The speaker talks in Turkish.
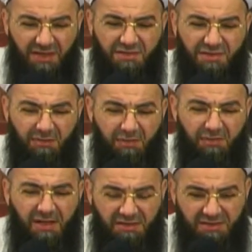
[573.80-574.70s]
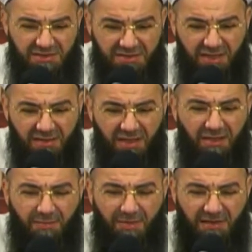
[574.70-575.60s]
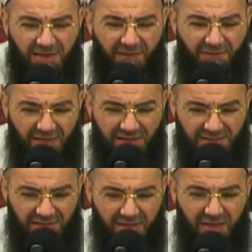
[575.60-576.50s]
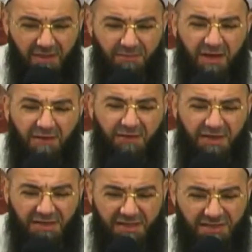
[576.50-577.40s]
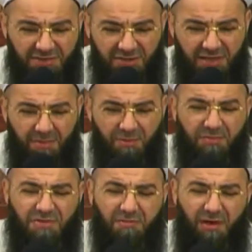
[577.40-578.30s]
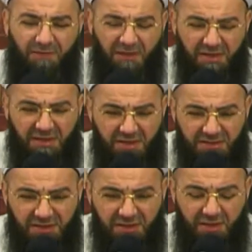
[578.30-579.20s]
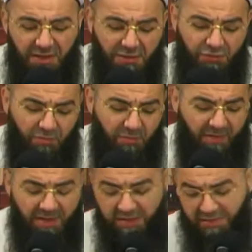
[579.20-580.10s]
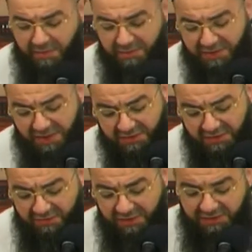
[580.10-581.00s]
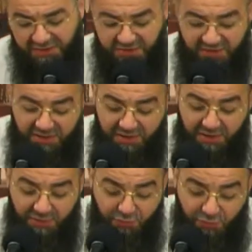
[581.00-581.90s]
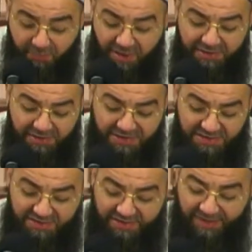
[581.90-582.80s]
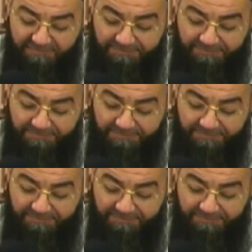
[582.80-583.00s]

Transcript: samimiyetinizden Allah beni de affeylesin. Mağfiret eylesin. Hepimizi mağfiret eylesin. Şu mübarek Ramazan Şerif gecesinin Cuma gecesinde.